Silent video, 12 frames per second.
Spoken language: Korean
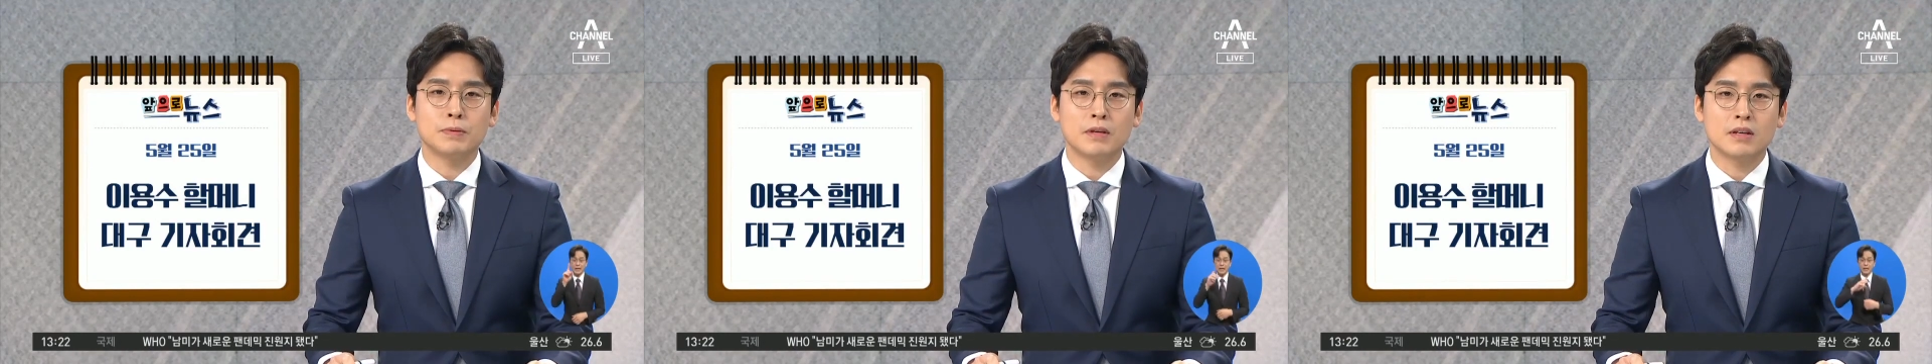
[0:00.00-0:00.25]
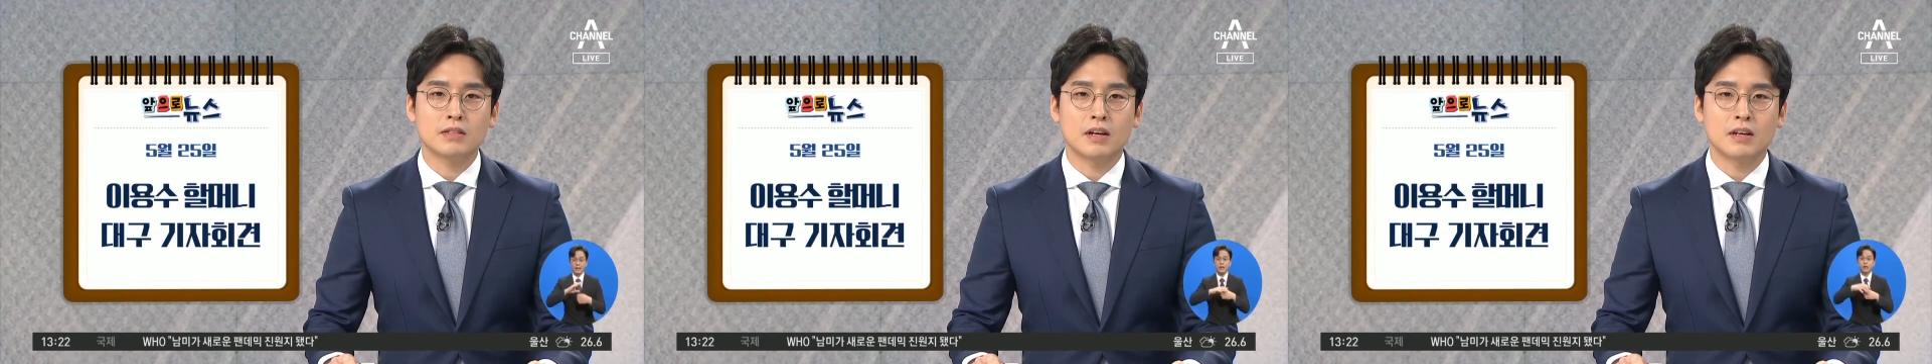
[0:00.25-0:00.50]

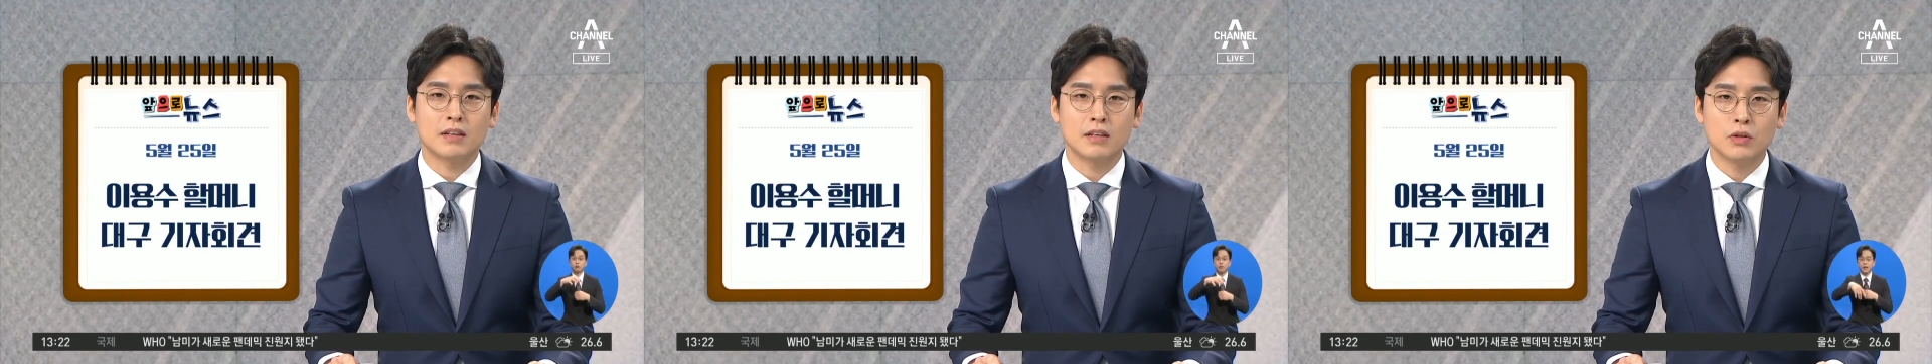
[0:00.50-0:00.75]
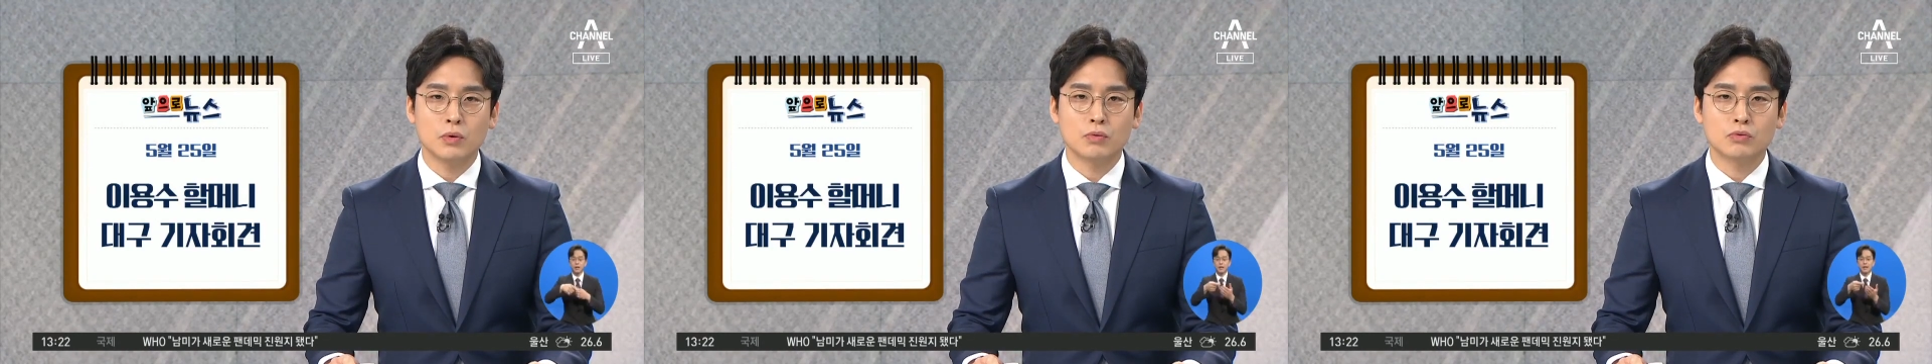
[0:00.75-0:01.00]
피해자
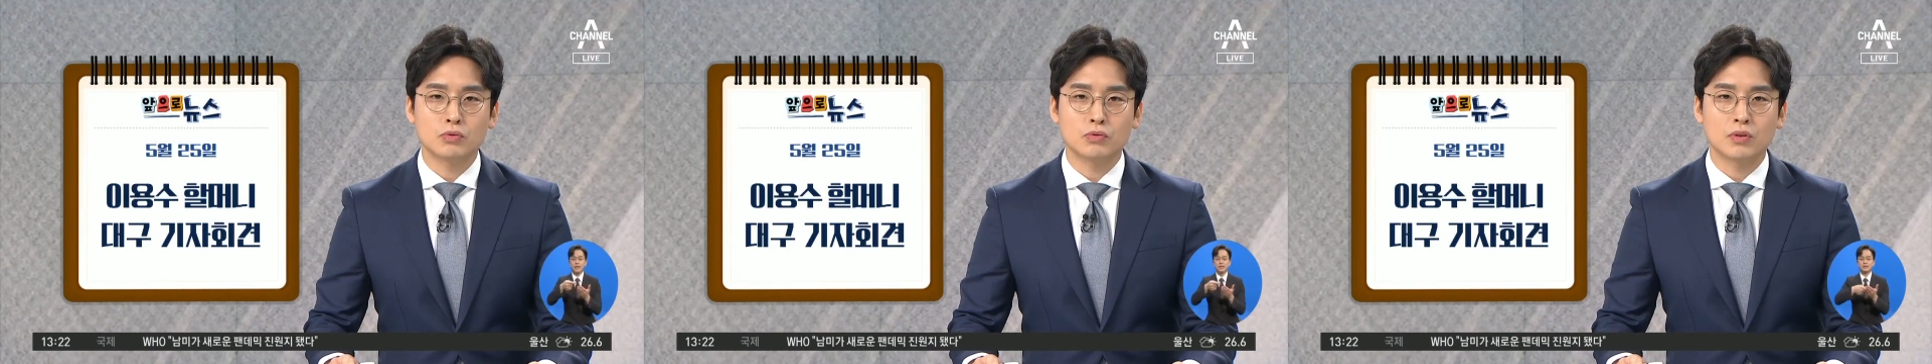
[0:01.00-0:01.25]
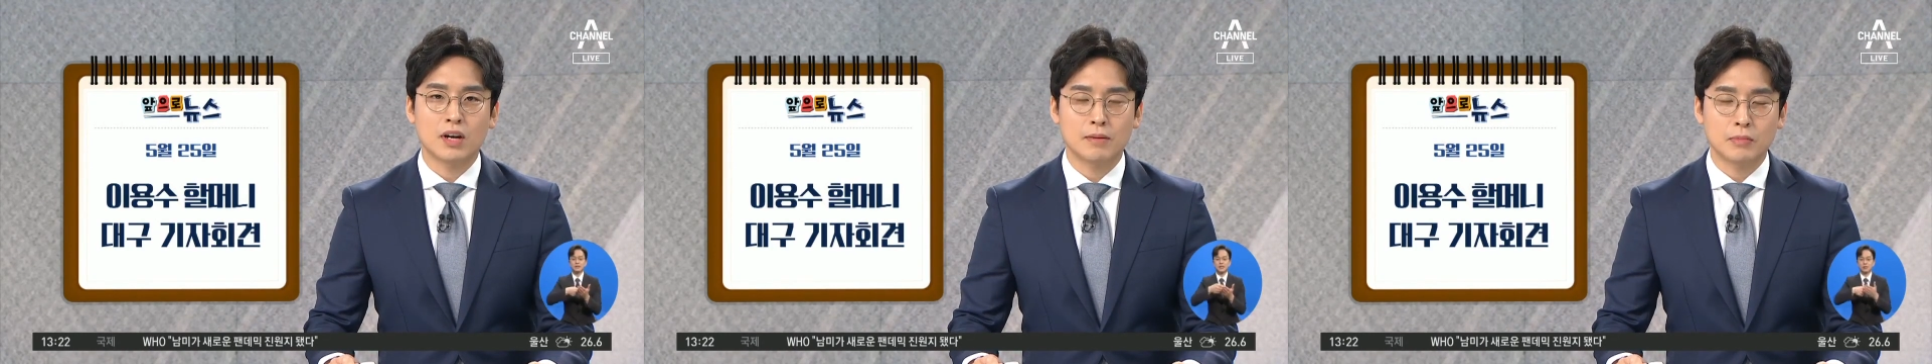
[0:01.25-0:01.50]

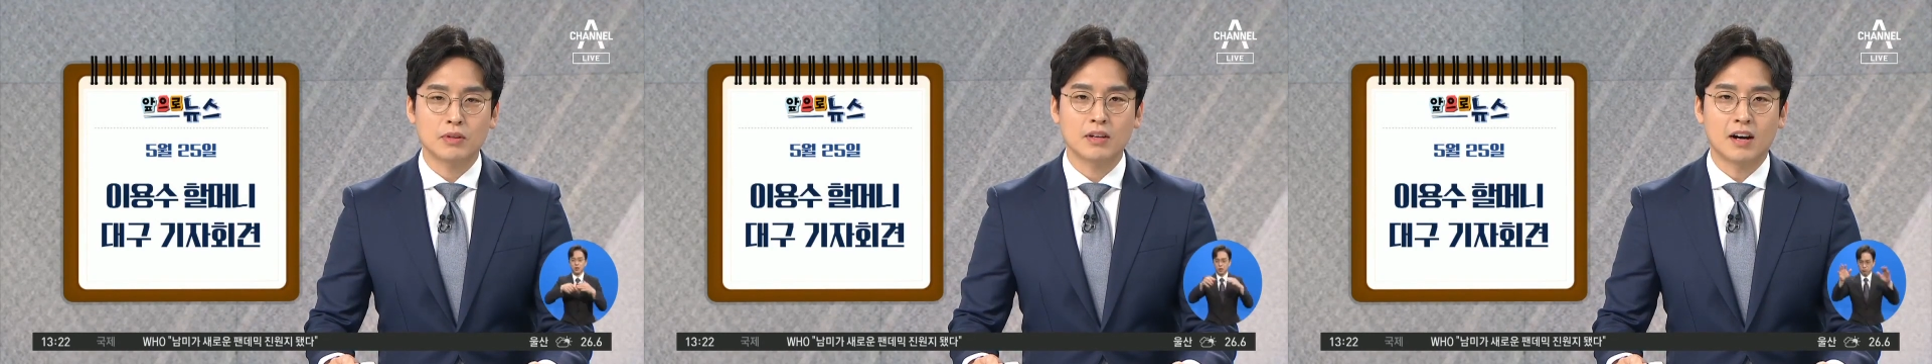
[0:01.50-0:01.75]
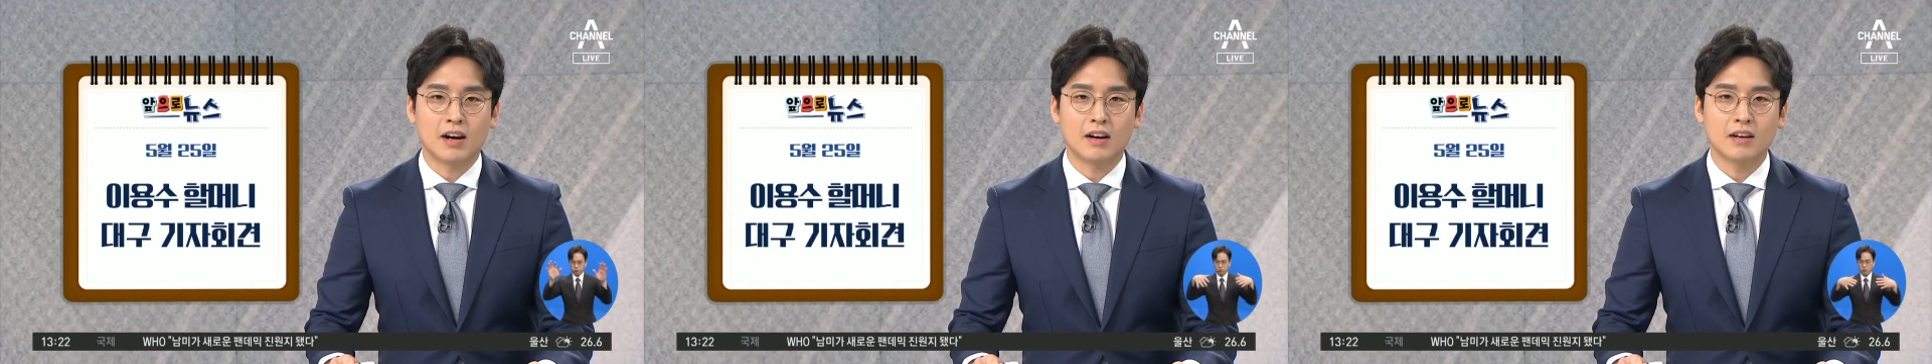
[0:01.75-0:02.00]
이용수
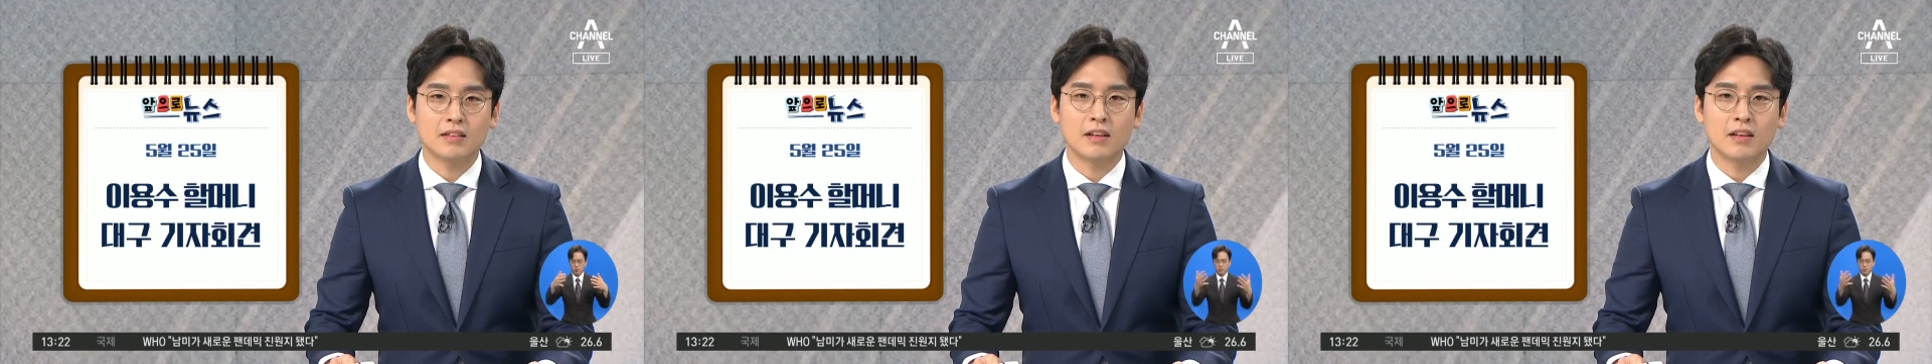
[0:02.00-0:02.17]
할머니가